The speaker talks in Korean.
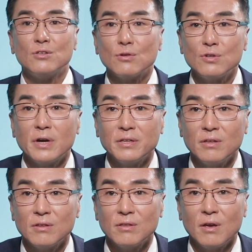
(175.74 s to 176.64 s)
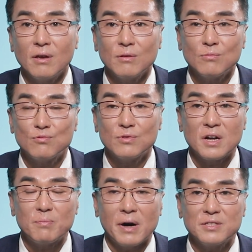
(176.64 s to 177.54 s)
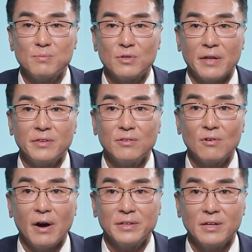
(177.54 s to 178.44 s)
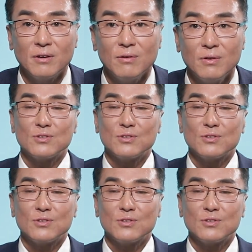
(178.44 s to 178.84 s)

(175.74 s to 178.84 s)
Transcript: 기저질환이 있는데 주사를 맞으면 안 되는 거 아니에요?